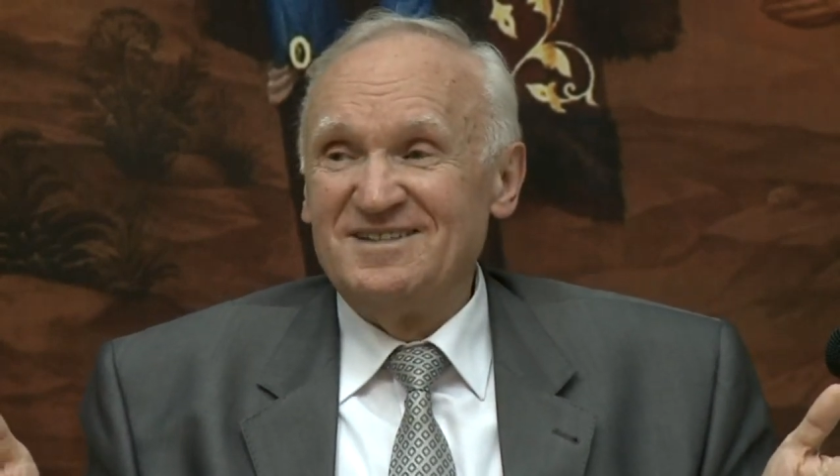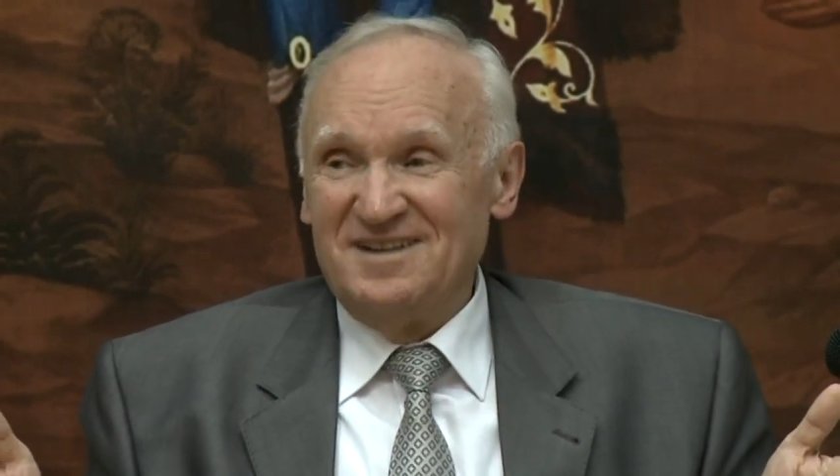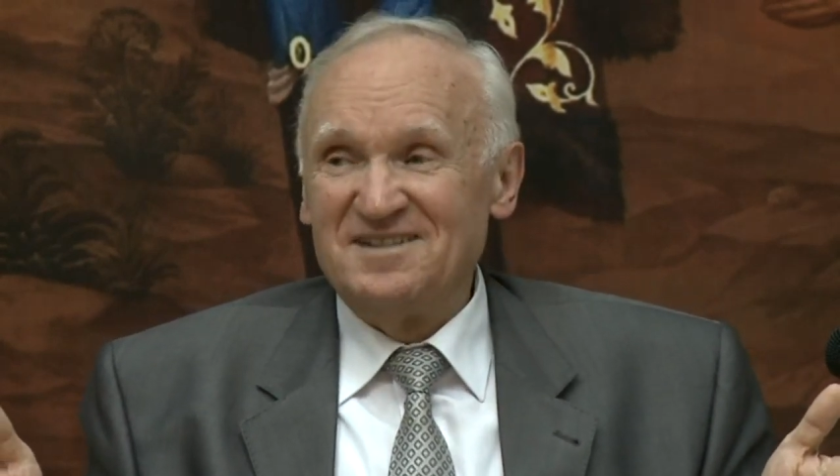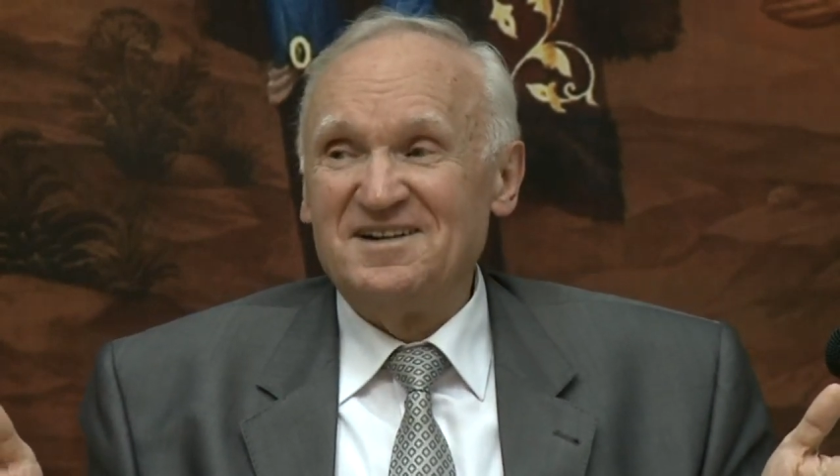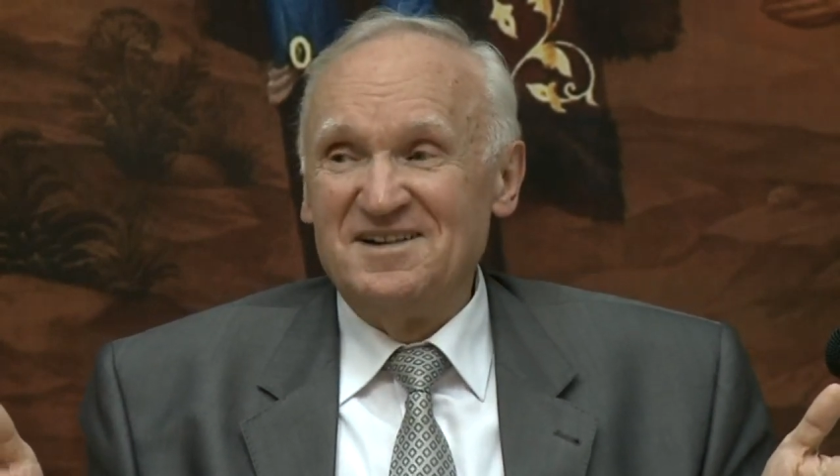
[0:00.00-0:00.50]

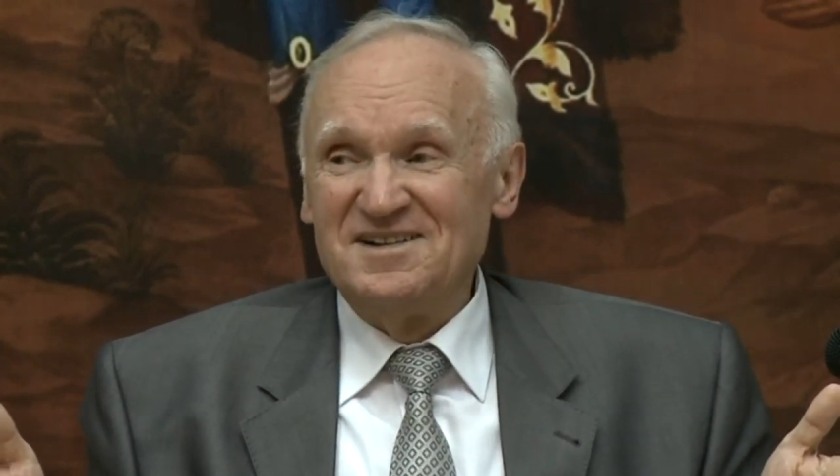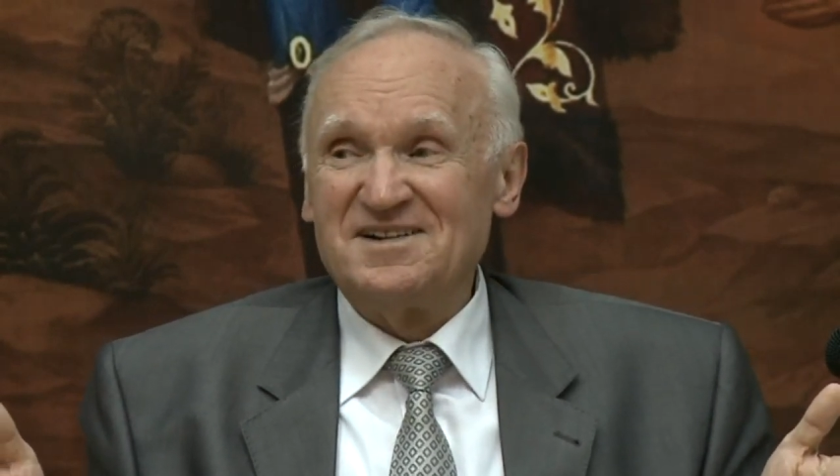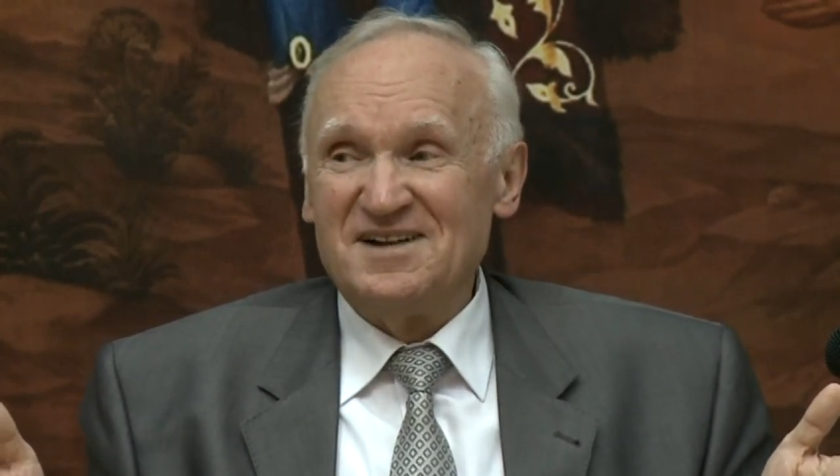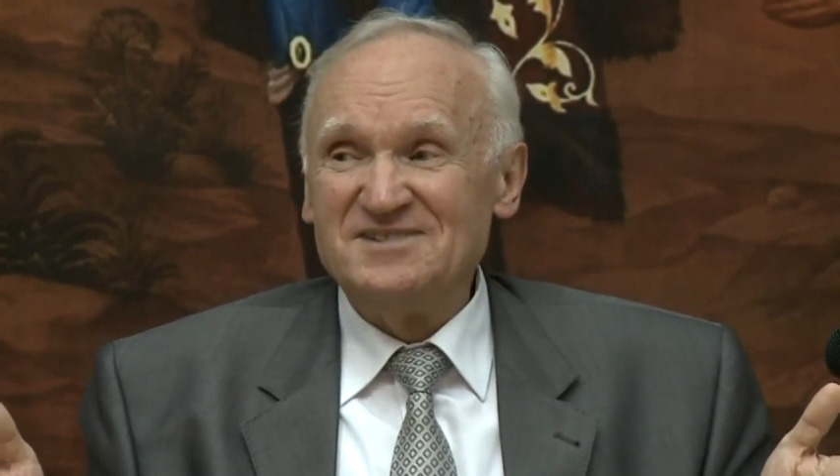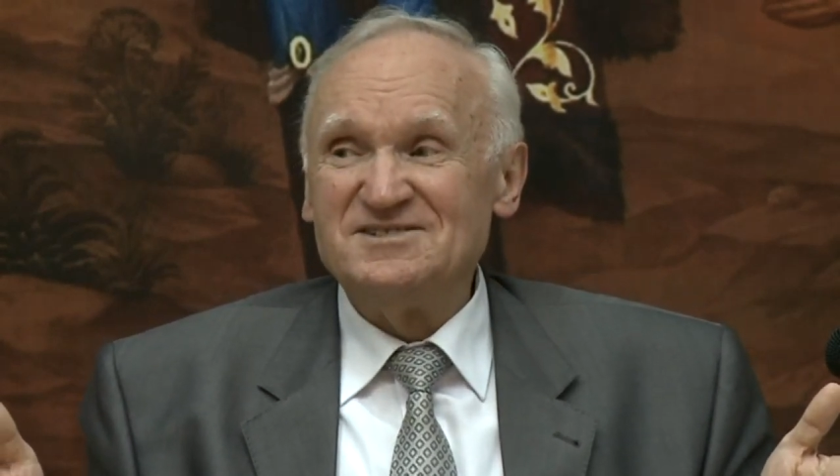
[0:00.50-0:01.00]
Какая
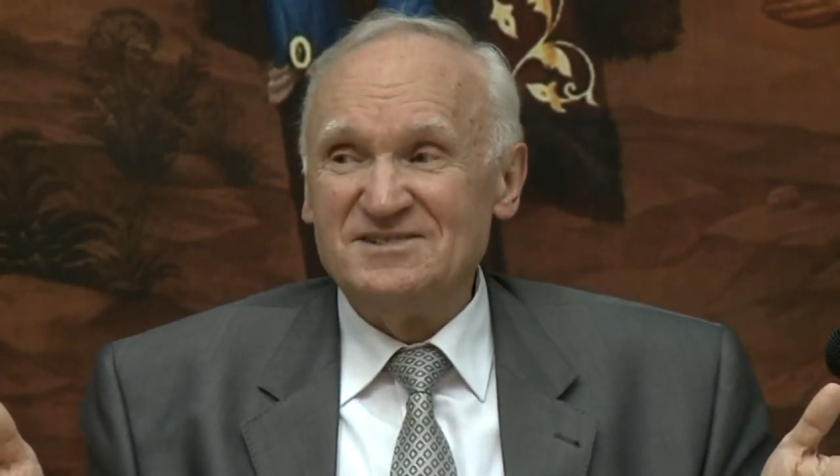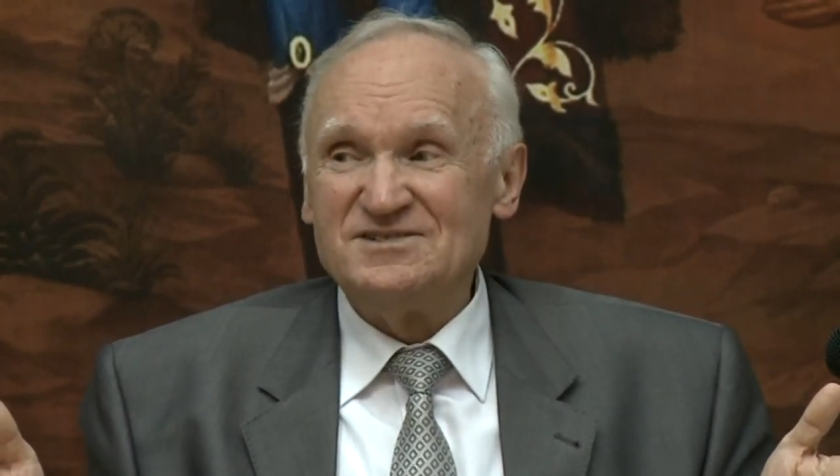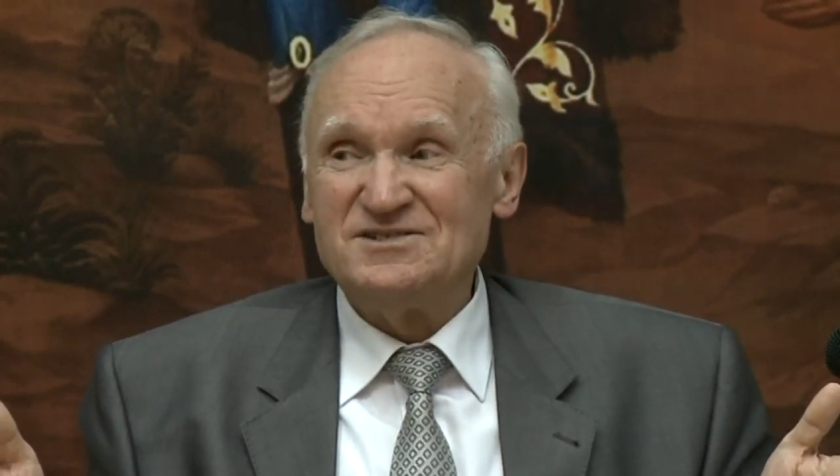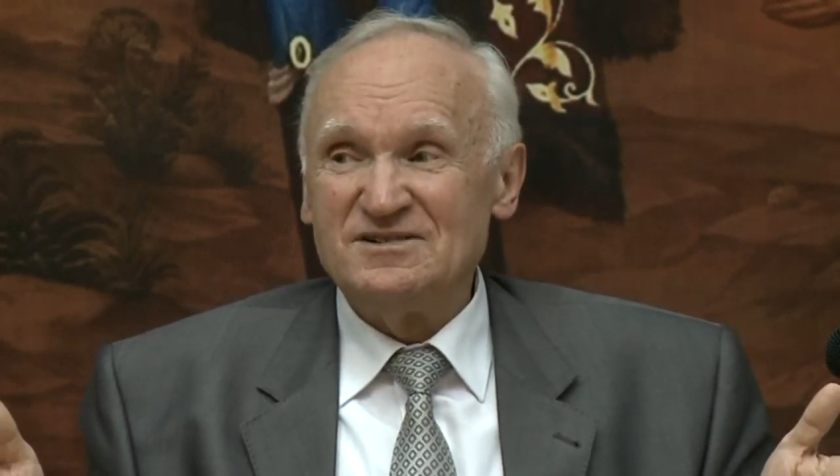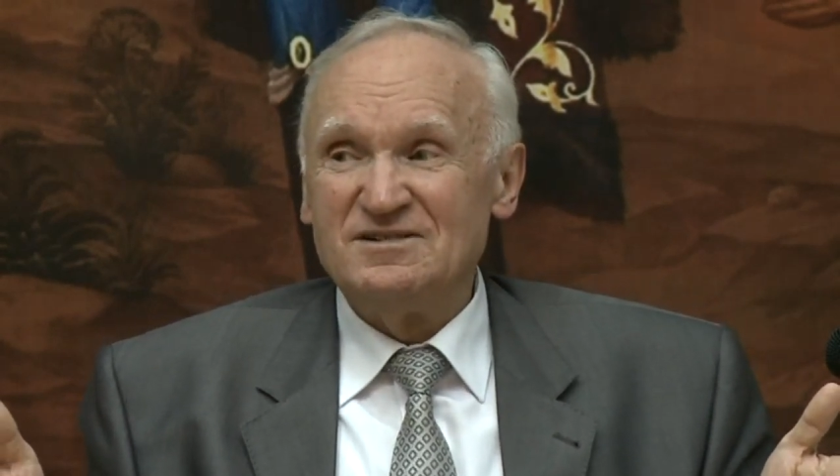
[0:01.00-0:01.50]

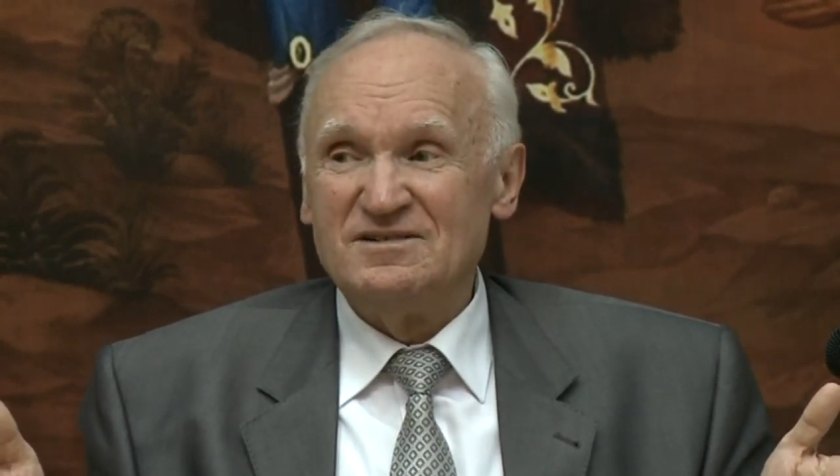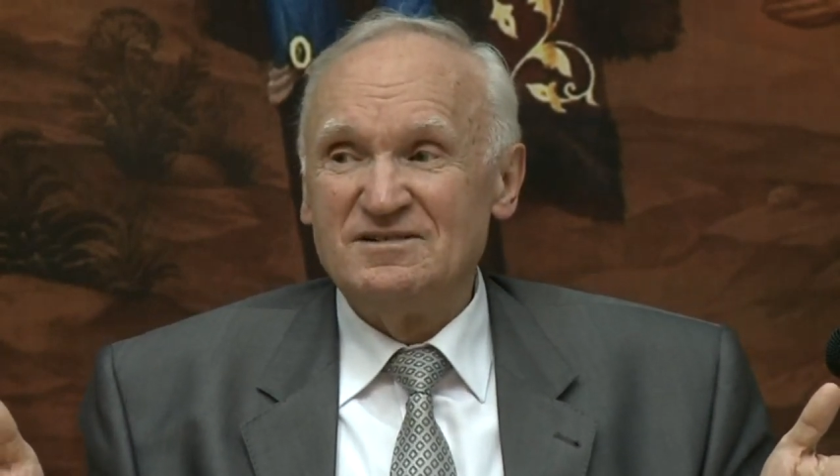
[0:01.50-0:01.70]
разница?